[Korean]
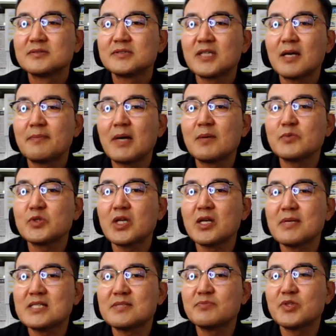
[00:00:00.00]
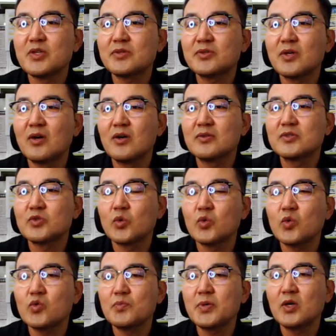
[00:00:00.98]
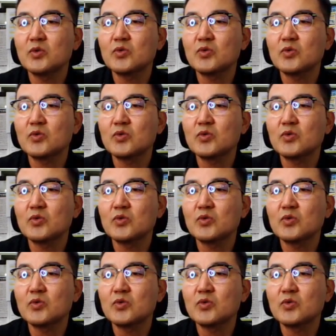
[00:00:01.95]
제가 방금 전에 말씀드렸던 종로구